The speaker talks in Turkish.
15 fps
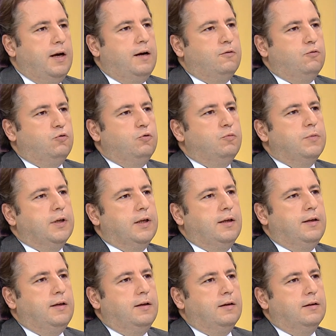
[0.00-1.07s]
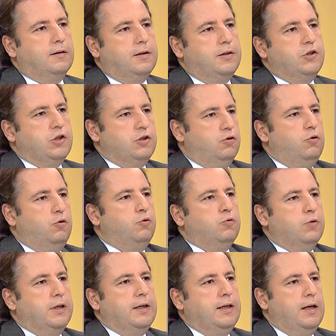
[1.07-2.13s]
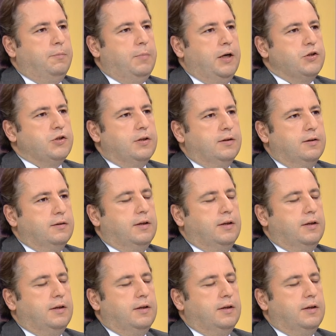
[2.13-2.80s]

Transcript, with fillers: Erzurum'daki kış oyunlarıyla başladı.